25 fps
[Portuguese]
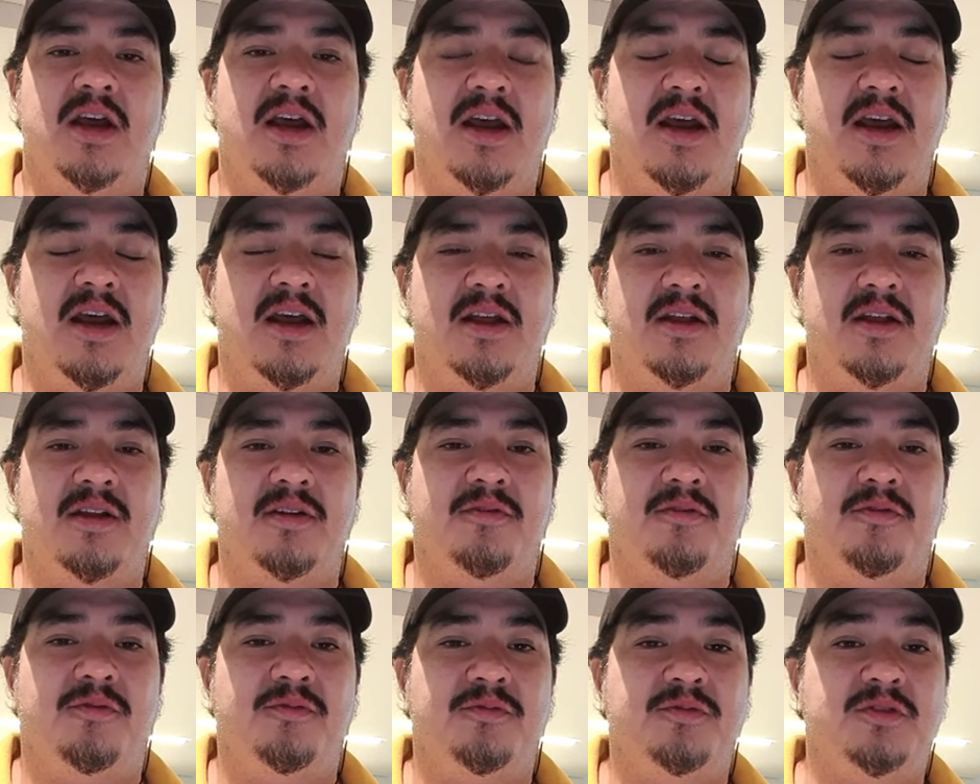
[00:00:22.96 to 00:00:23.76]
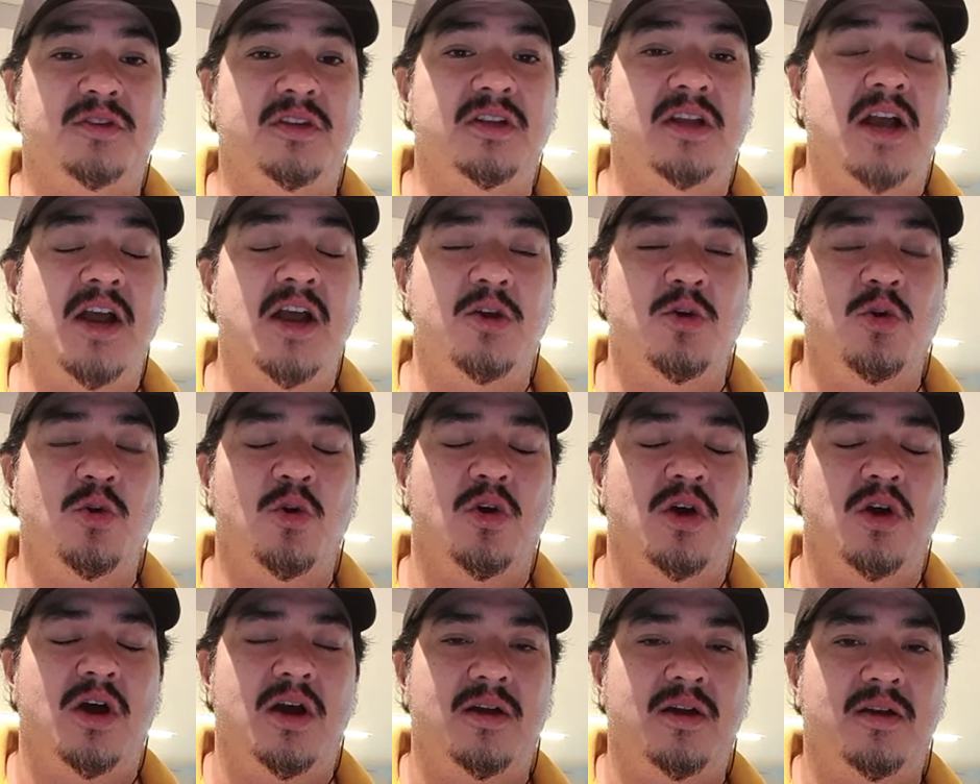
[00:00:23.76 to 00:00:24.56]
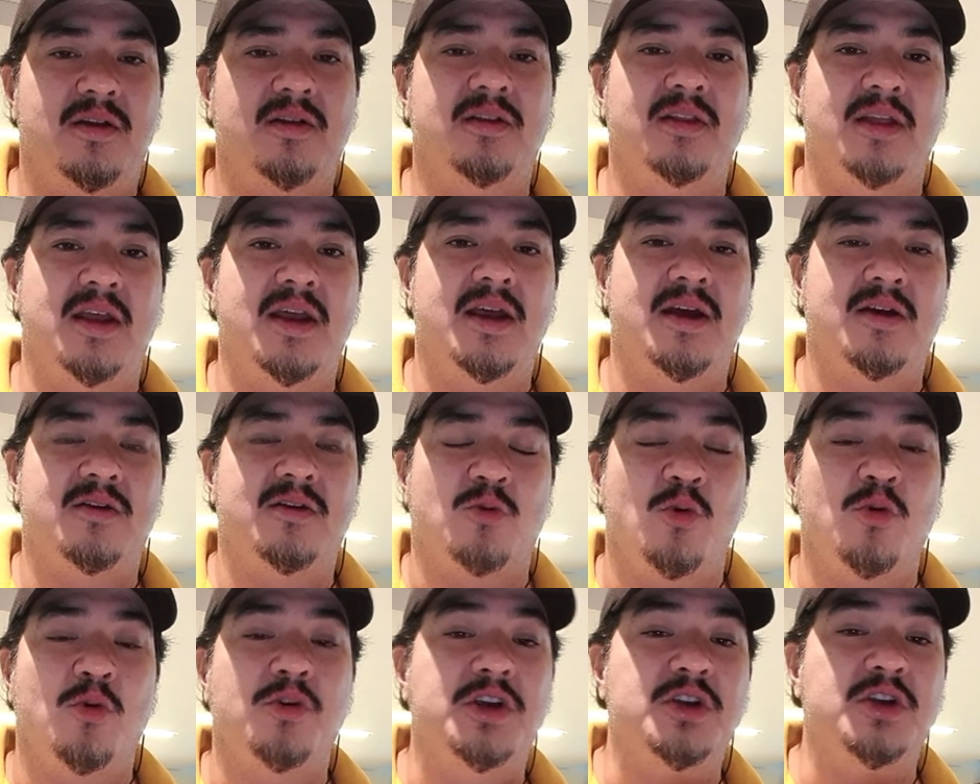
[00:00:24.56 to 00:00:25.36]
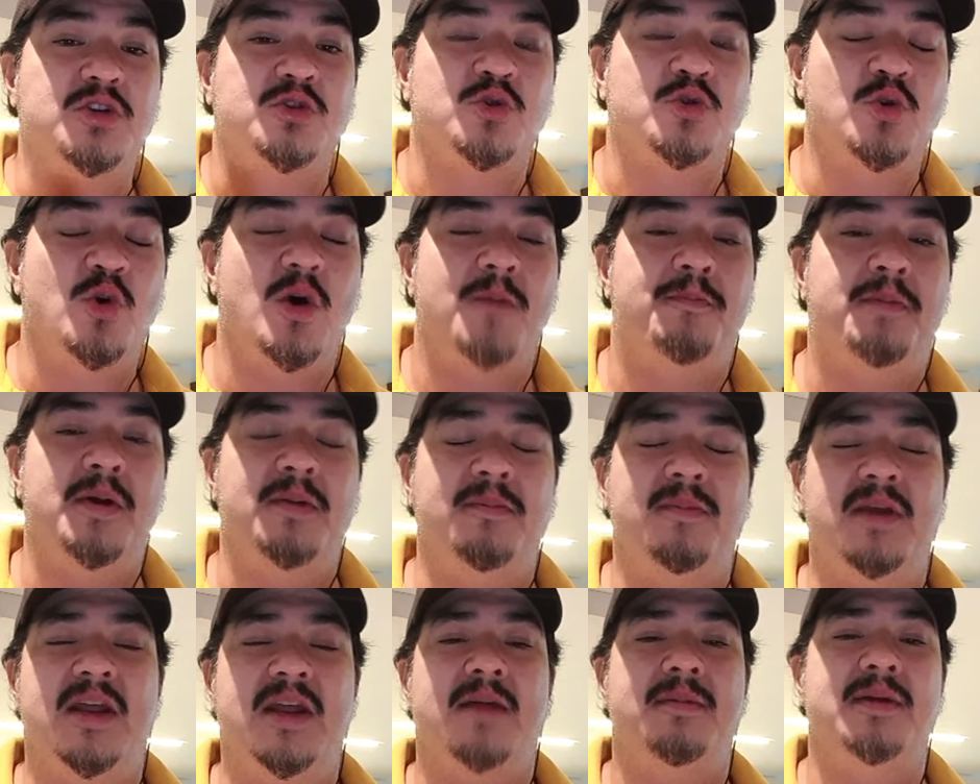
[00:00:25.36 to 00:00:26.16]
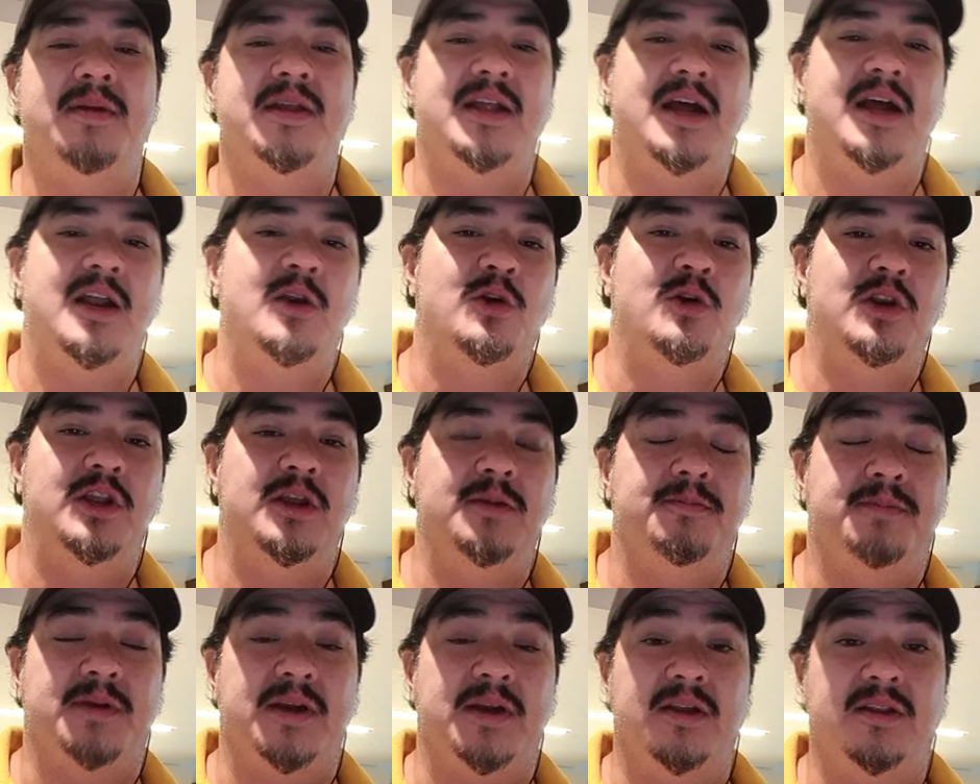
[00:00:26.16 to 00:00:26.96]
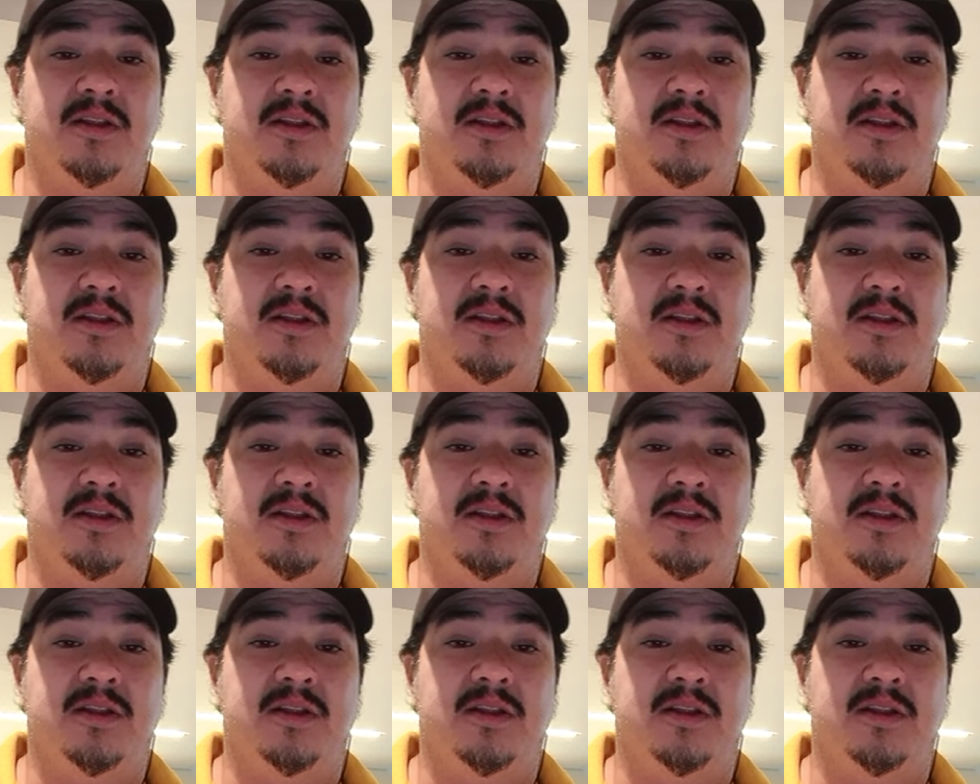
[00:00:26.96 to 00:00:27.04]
é, ganhou né, conquistou a primeira medalha olímpica.